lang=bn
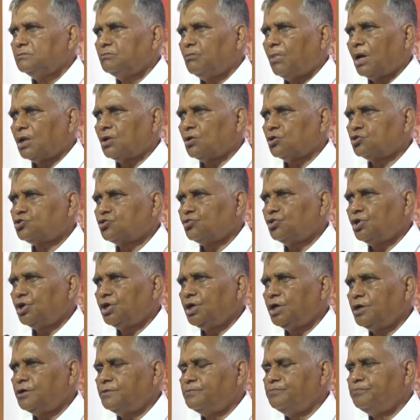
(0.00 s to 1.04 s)
বাদল
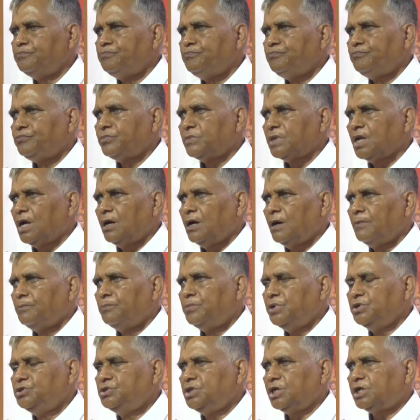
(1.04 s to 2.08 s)
চৌধুরীর
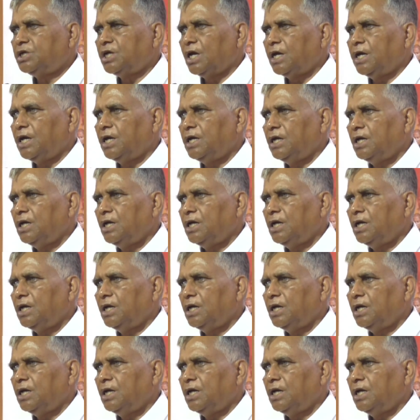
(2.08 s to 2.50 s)
পিজিকে